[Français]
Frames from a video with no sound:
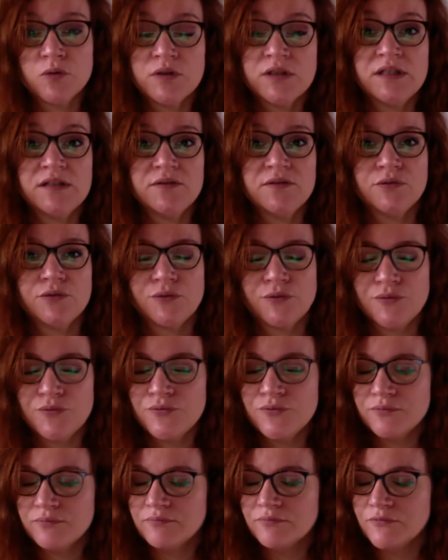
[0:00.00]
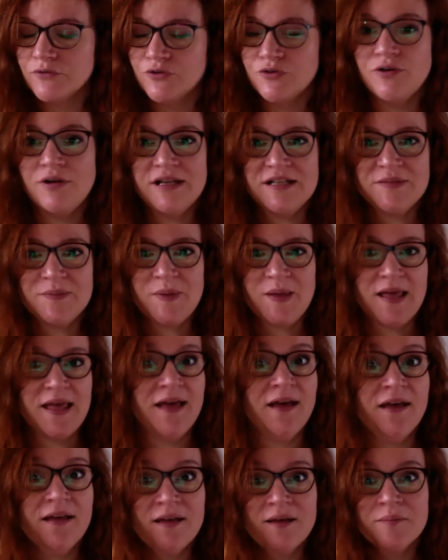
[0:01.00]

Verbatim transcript: qui seront je l'espère,